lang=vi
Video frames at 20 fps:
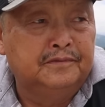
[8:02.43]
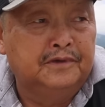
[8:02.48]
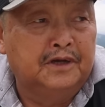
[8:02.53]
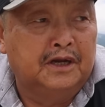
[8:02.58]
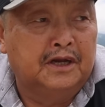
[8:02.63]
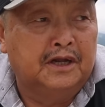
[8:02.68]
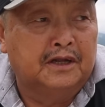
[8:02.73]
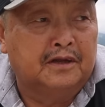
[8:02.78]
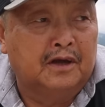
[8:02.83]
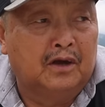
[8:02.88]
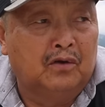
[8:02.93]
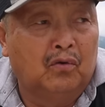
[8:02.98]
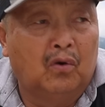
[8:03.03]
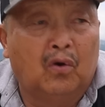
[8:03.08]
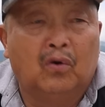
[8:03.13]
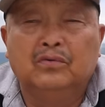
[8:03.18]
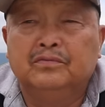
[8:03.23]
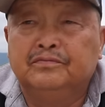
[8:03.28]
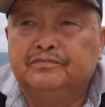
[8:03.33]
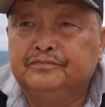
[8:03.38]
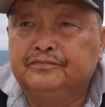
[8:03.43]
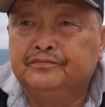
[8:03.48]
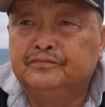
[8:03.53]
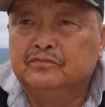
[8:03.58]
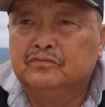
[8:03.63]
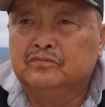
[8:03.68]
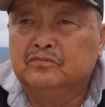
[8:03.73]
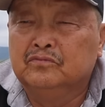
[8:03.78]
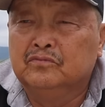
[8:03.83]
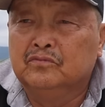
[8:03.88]
nên là thế
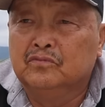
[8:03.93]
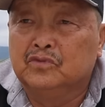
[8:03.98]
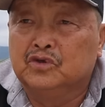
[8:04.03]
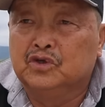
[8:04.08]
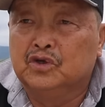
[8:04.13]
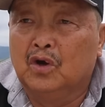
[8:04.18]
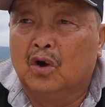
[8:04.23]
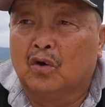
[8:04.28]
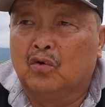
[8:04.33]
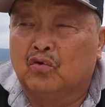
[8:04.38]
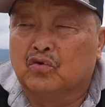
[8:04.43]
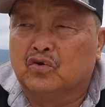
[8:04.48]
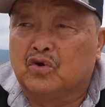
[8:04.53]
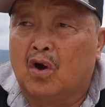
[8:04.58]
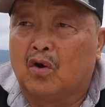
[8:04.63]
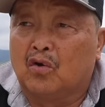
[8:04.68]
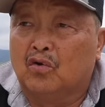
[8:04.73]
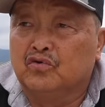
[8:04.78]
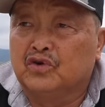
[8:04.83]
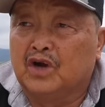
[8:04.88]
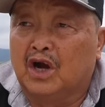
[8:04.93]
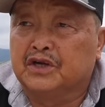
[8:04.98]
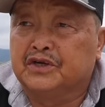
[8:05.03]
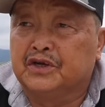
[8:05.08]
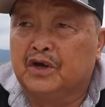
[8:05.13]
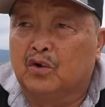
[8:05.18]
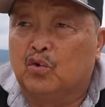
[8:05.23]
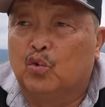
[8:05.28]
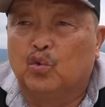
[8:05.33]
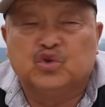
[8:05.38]
chỉ là cú trọ cú ra
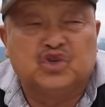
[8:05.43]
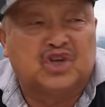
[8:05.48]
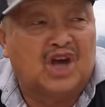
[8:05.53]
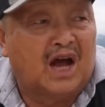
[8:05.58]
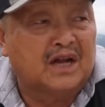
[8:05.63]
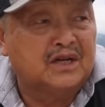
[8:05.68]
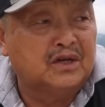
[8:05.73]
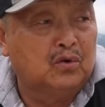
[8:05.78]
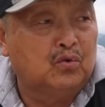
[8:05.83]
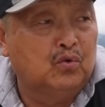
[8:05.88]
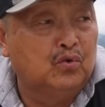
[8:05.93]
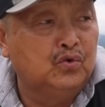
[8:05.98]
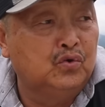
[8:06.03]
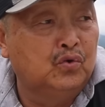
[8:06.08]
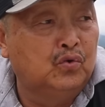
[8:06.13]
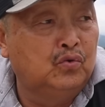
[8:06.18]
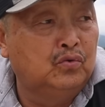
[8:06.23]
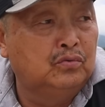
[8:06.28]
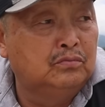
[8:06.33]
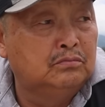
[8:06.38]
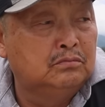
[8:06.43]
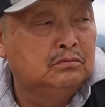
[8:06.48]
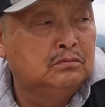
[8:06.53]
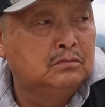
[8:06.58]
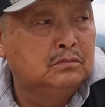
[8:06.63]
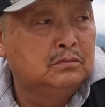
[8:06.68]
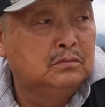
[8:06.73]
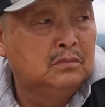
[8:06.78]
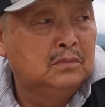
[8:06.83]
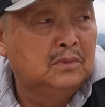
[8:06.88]
chỉ là xa chỉ là du
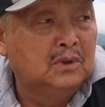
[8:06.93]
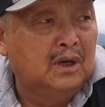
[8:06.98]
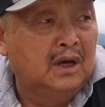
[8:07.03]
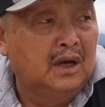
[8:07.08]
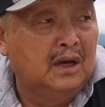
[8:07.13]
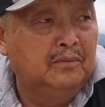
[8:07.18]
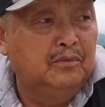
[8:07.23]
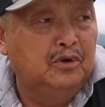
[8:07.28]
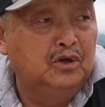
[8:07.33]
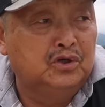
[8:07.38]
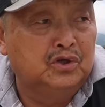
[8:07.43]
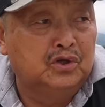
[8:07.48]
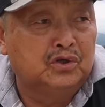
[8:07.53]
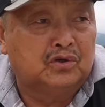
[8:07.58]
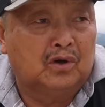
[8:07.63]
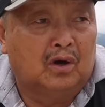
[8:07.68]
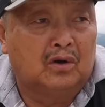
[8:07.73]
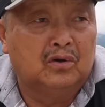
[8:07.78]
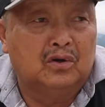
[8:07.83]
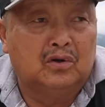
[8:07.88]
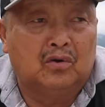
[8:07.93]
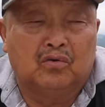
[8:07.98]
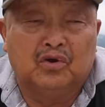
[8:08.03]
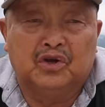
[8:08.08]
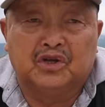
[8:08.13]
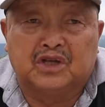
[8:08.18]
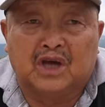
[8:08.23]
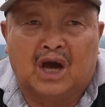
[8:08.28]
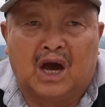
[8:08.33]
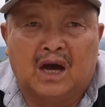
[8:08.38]
em mình chỉ cho người rong
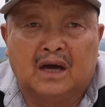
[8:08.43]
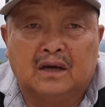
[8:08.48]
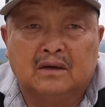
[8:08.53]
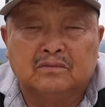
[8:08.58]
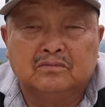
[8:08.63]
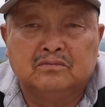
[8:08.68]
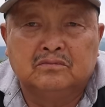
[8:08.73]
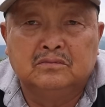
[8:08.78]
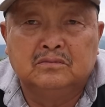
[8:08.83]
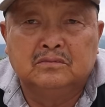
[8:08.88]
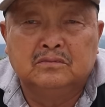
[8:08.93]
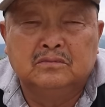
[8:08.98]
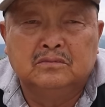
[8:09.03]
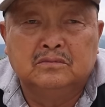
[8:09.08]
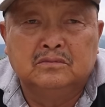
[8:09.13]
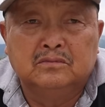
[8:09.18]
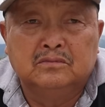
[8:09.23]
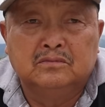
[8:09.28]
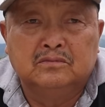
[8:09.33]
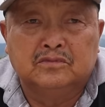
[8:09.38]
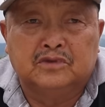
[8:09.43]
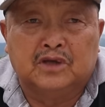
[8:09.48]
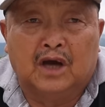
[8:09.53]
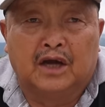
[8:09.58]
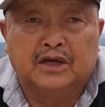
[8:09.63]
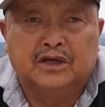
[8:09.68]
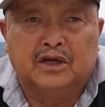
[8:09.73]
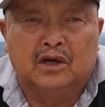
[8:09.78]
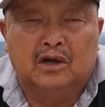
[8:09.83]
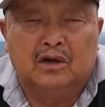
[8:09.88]
đi chả
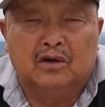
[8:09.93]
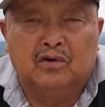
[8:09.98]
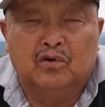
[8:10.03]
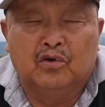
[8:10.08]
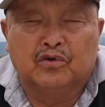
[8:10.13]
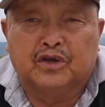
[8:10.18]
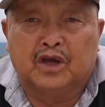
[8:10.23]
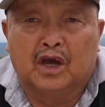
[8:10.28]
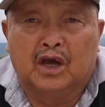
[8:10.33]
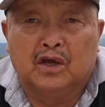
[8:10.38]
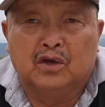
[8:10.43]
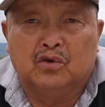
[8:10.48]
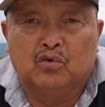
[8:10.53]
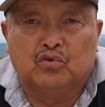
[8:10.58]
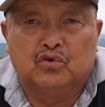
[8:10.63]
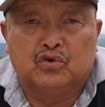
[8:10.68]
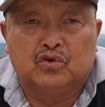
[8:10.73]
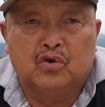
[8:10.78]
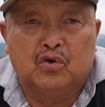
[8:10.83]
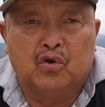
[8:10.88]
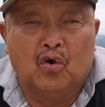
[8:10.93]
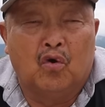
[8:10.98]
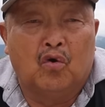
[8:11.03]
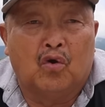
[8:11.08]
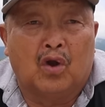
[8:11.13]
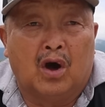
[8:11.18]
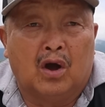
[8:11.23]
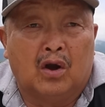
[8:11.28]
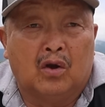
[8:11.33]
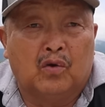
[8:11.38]
chỉ nó chơi dù
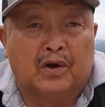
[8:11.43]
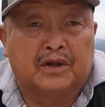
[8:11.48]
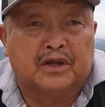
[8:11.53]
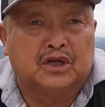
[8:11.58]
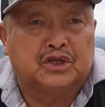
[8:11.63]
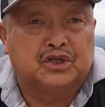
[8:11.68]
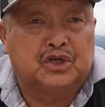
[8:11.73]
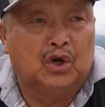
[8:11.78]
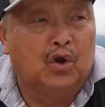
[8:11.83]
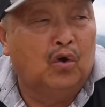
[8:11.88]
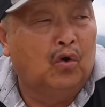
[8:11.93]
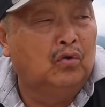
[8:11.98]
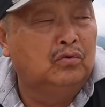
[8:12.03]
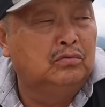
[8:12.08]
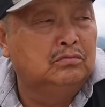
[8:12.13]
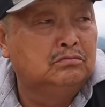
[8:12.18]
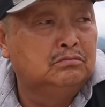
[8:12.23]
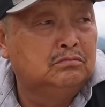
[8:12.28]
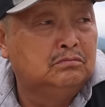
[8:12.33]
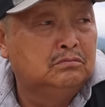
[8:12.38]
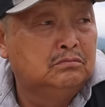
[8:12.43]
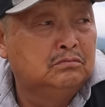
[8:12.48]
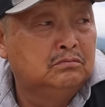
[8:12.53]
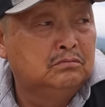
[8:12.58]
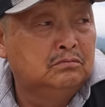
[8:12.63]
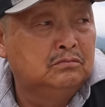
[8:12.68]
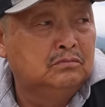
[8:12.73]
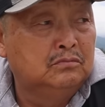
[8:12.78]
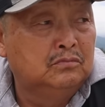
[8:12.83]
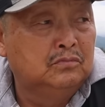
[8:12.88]
là loại để chỉ lu
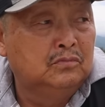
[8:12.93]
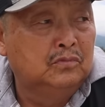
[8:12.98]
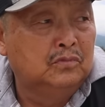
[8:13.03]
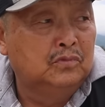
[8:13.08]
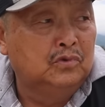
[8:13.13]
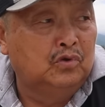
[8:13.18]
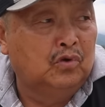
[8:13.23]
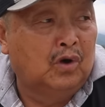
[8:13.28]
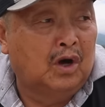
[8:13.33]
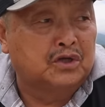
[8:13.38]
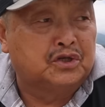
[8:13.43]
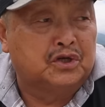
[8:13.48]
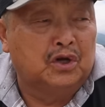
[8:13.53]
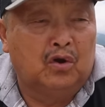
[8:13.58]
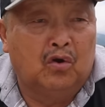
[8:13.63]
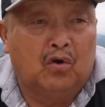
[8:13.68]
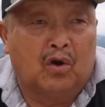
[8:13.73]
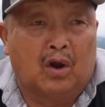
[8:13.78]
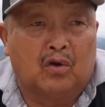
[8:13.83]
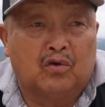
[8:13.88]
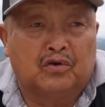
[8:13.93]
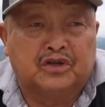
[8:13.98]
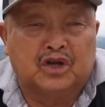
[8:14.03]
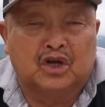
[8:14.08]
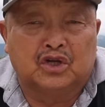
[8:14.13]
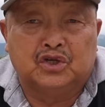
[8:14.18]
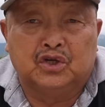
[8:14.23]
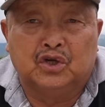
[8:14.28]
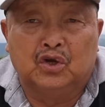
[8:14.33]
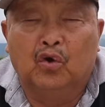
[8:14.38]
dù chỉ lu là loại
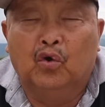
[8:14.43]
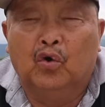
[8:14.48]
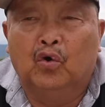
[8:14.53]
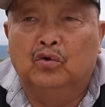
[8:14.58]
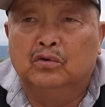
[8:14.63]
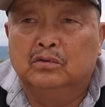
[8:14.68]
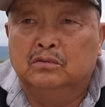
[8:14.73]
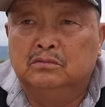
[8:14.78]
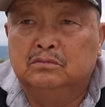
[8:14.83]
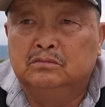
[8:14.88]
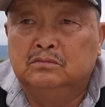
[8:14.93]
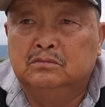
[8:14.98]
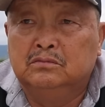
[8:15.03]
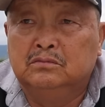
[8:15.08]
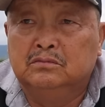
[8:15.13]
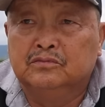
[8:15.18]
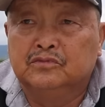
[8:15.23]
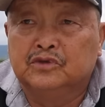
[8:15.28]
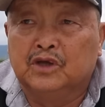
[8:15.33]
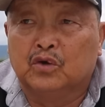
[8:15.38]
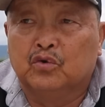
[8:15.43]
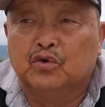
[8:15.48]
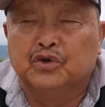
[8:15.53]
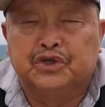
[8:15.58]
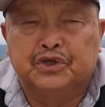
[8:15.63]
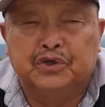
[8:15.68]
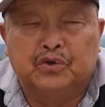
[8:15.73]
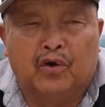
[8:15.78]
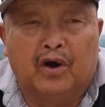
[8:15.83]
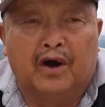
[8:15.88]
để chỉ lu thì cũng
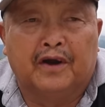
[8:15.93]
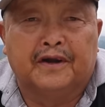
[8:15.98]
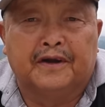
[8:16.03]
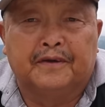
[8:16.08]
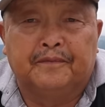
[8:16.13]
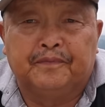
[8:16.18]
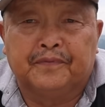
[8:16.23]
chỉ hoa